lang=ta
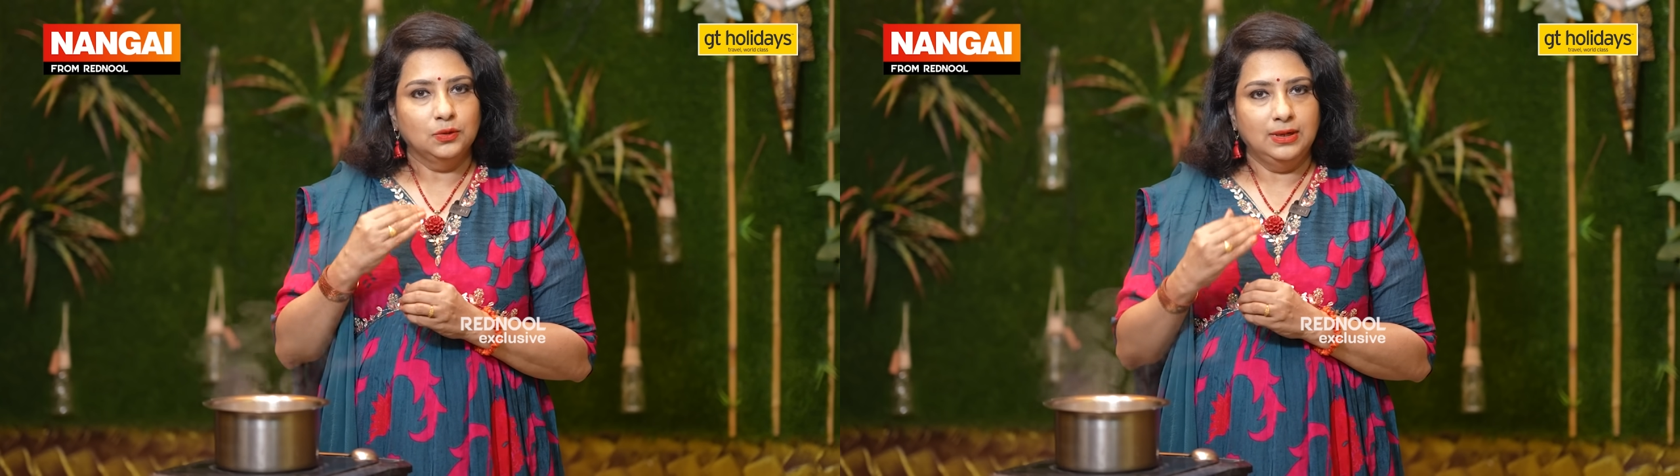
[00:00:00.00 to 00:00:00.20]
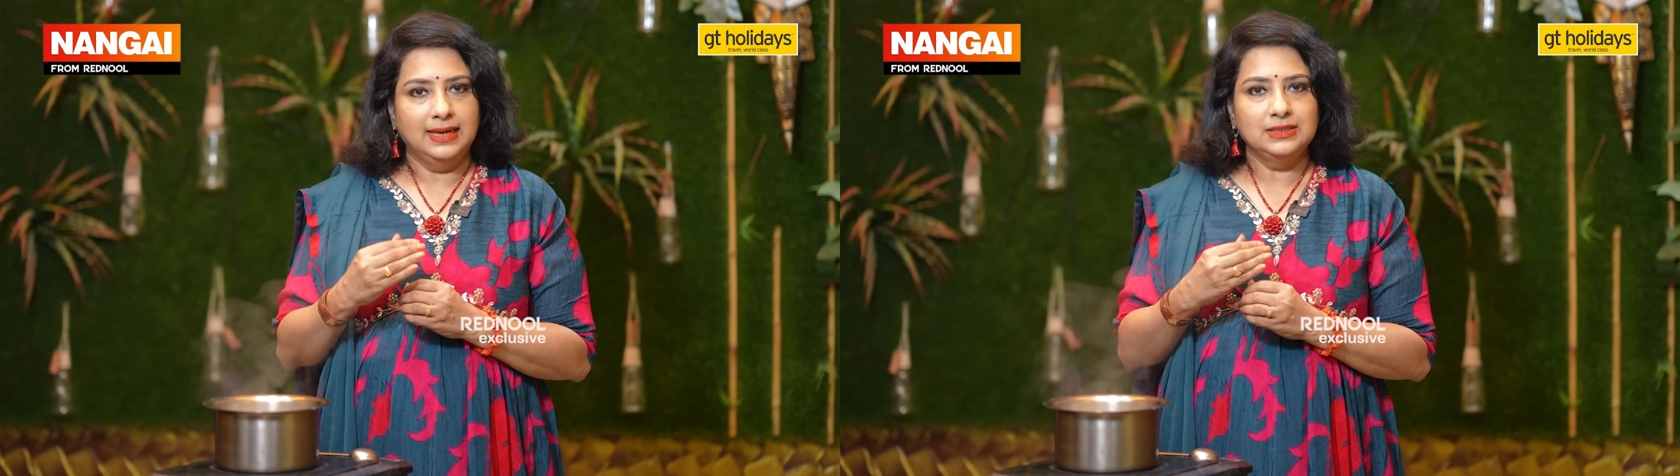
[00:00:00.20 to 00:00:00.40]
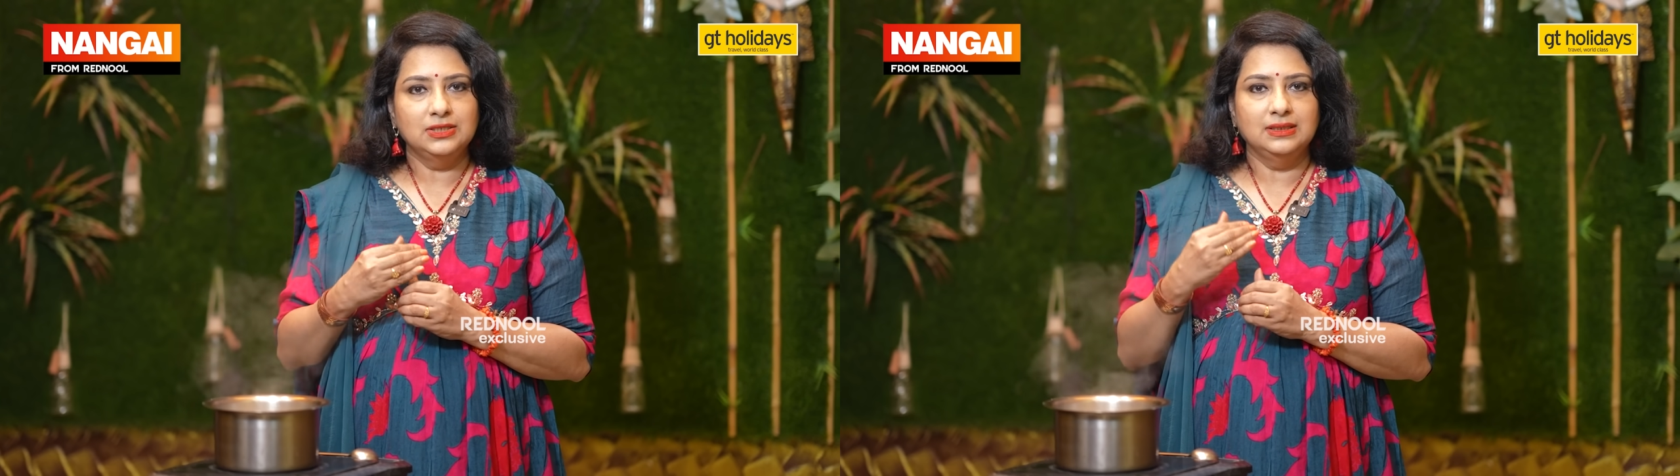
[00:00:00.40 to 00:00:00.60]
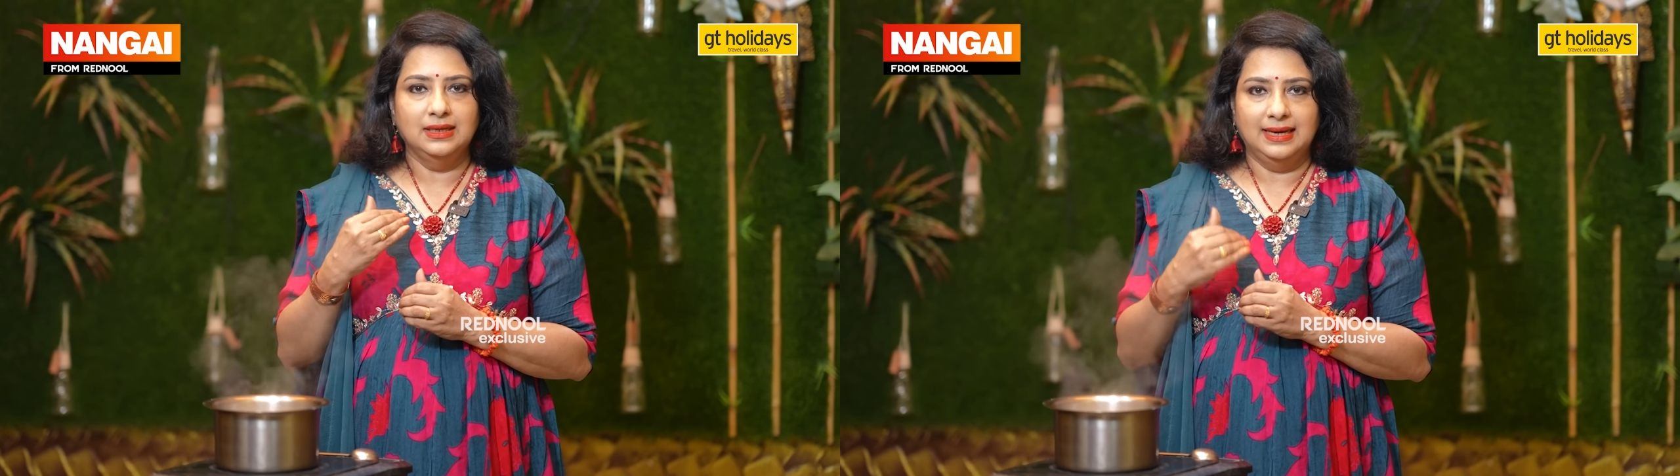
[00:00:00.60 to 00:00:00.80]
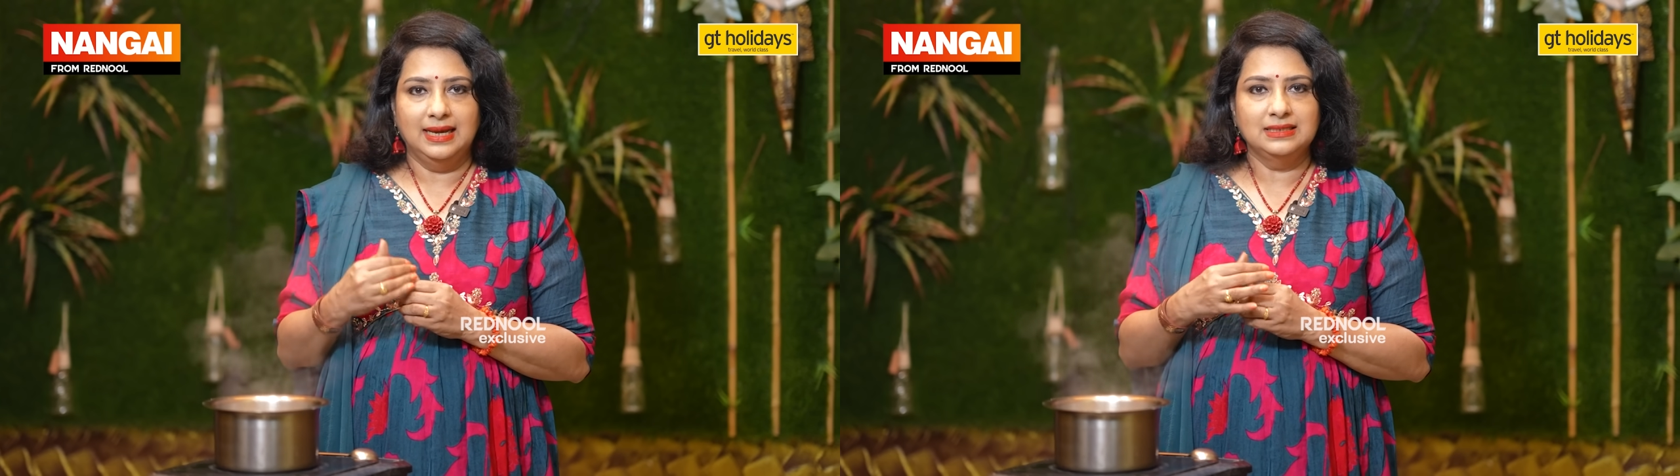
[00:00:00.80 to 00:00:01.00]
கொலாஜின்
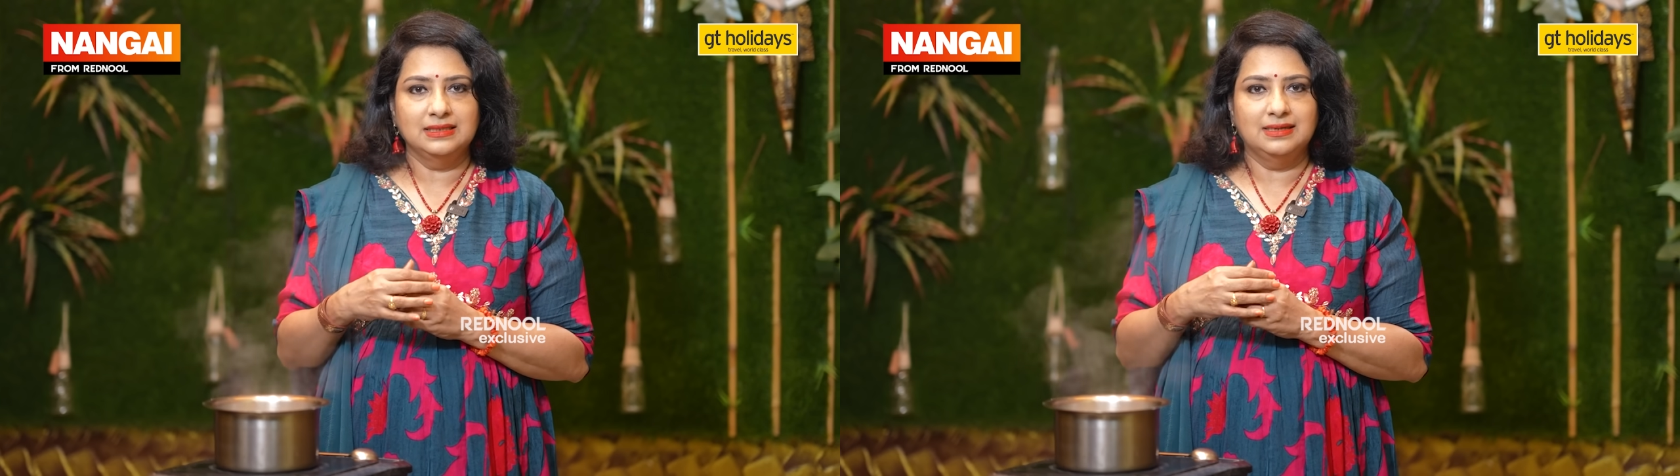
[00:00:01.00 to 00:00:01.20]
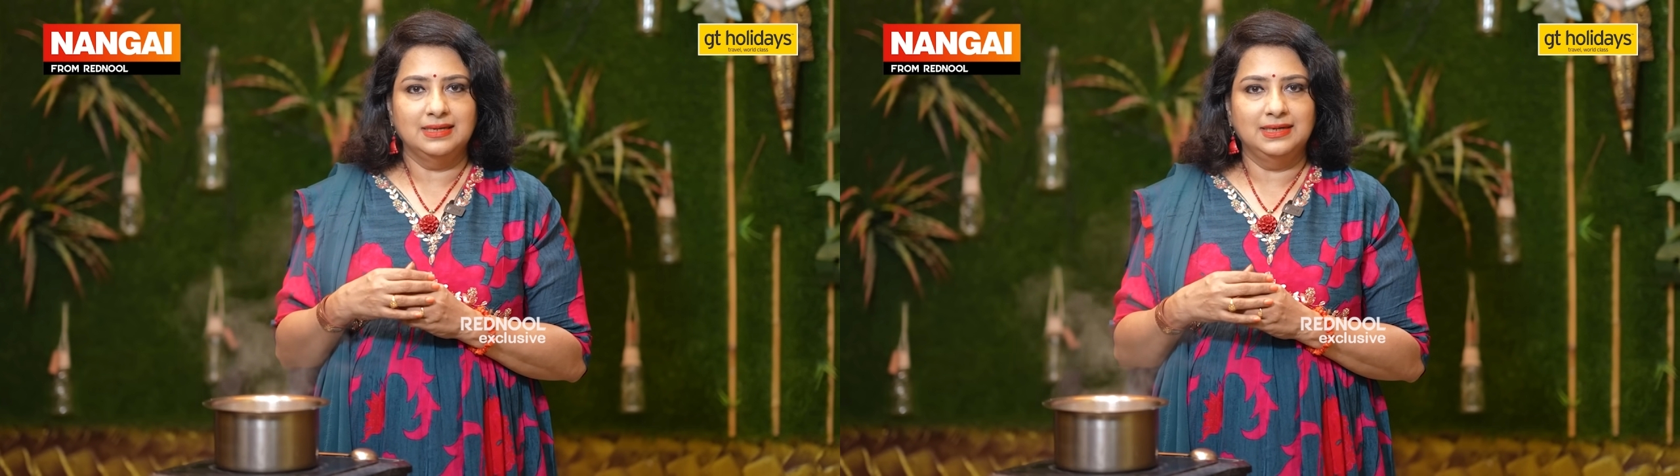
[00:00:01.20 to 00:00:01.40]
எலாஸ்டின்